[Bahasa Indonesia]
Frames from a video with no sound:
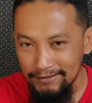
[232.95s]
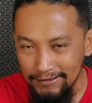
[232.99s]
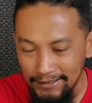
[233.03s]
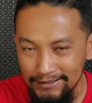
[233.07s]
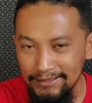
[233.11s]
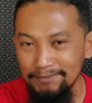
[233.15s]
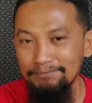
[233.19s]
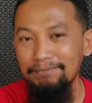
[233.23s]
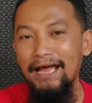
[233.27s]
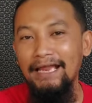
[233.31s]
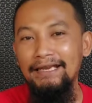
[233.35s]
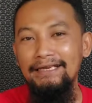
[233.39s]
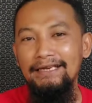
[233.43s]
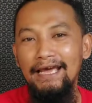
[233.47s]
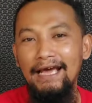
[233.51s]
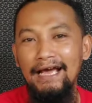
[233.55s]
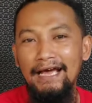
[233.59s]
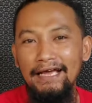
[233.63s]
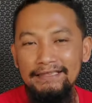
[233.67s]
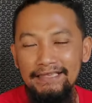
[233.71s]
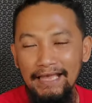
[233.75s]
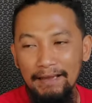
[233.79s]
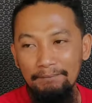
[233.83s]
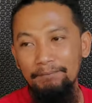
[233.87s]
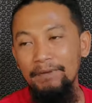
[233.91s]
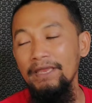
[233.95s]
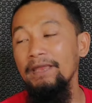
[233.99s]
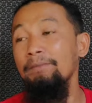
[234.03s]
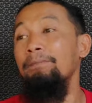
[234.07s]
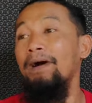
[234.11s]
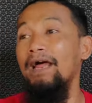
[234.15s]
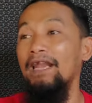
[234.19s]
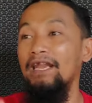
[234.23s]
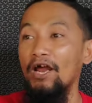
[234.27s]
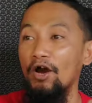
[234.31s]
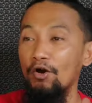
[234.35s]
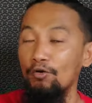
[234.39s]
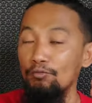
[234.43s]
tetap ada tapi
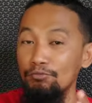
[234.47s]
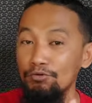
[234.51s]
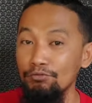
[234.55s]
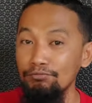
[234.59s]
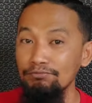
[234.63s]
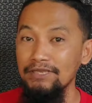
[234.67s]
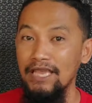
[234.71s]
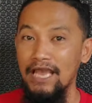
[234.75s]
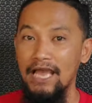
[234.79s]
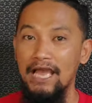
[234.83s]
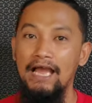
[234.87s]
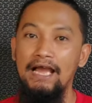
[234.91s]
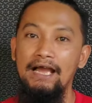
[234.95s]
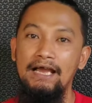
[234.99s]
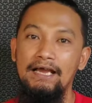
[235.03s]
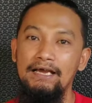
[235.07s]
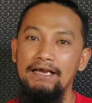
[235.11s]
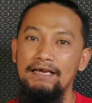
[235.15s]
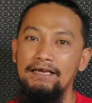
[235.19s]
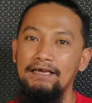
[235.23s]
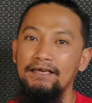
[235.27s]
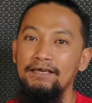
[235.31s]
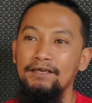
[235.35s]
pada umumnya